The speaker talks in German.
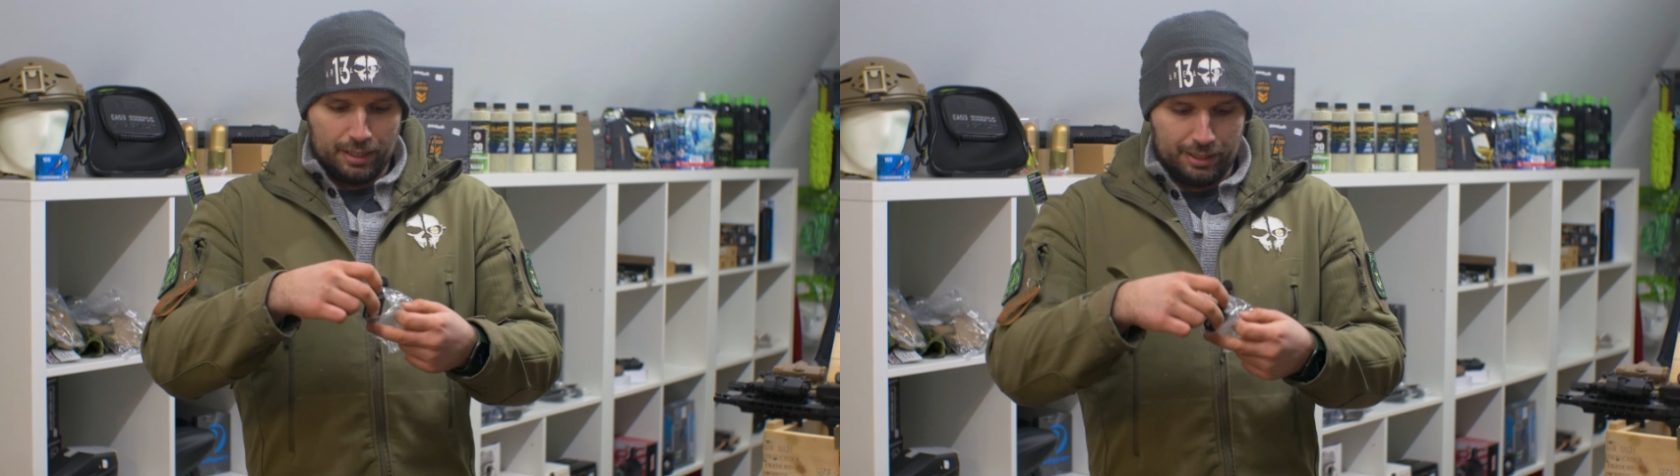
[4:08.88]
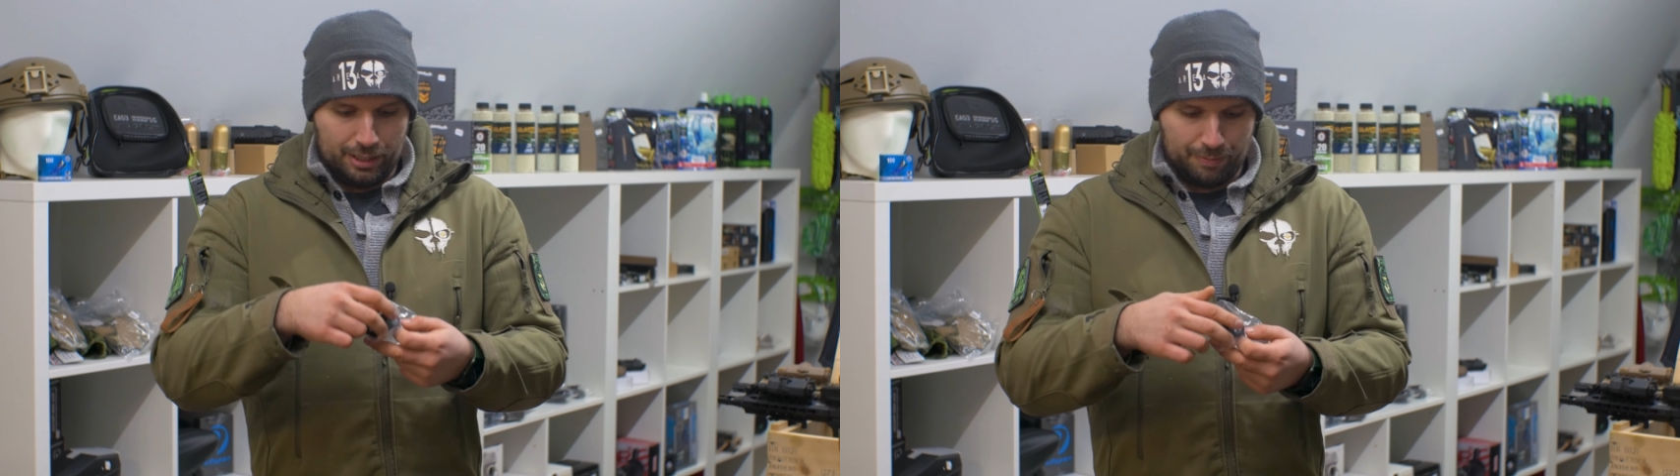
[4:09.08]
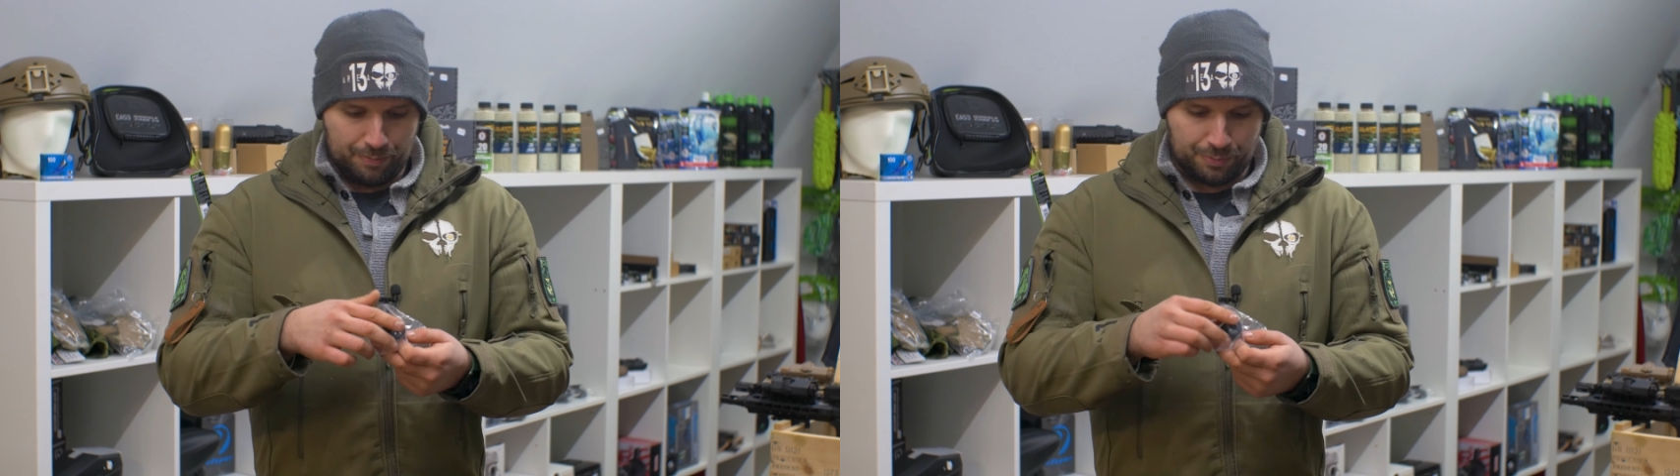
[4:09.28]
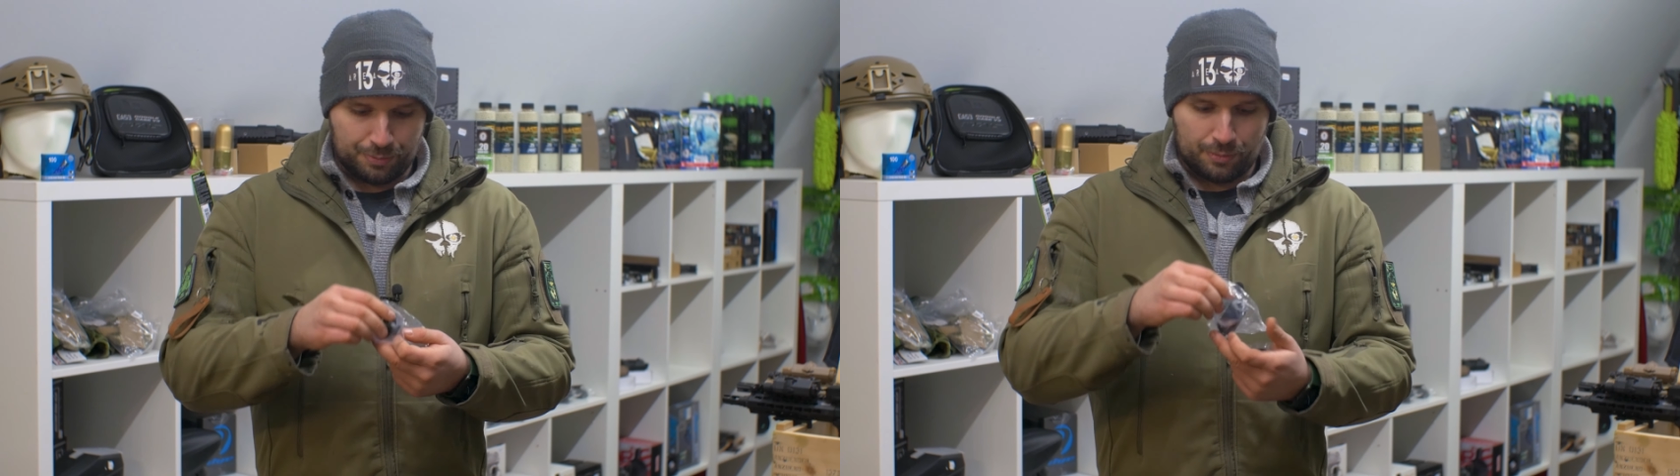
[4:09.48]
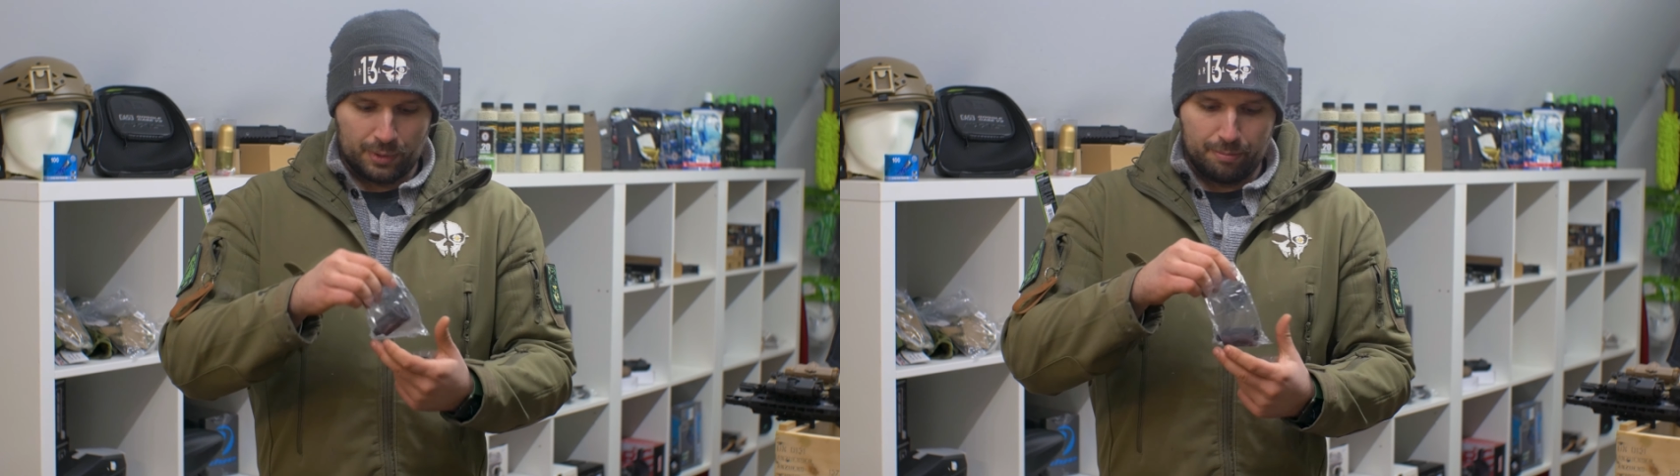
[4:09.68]

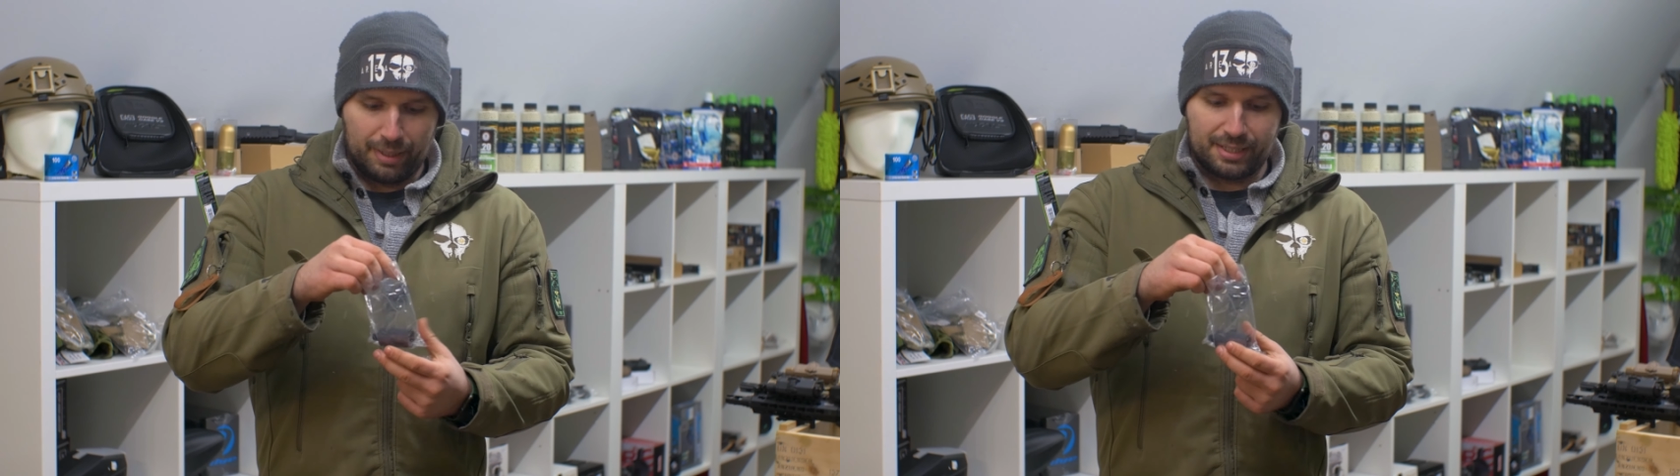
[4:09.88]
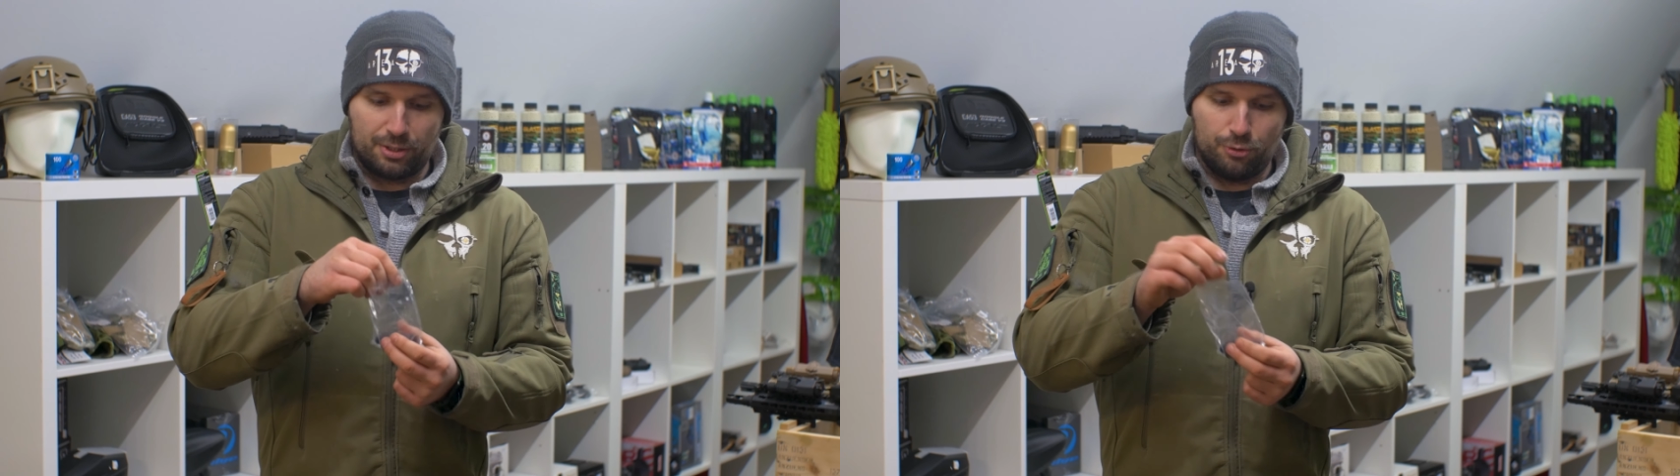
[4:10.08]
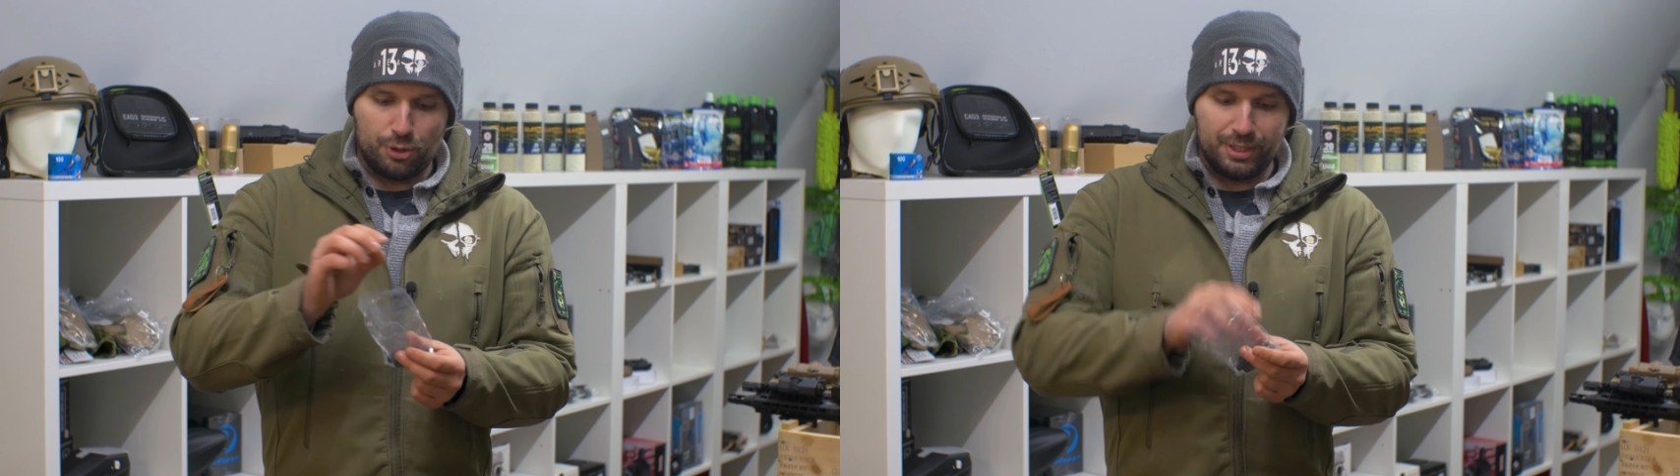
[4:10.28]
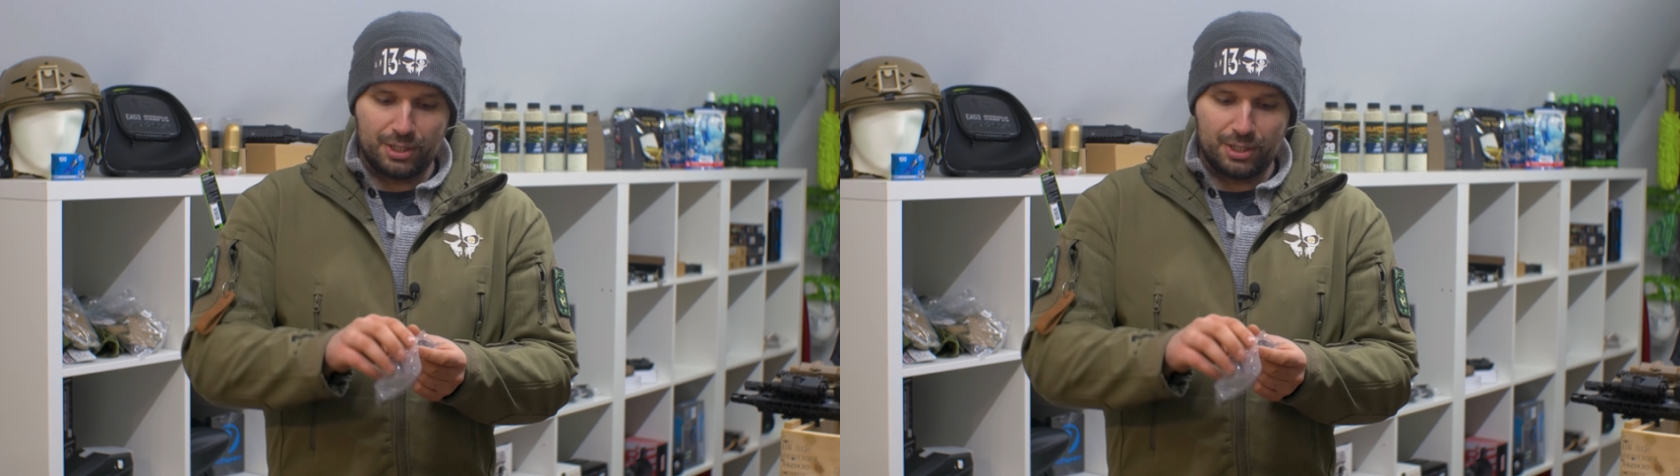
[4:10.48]
Ähm, machst natürlich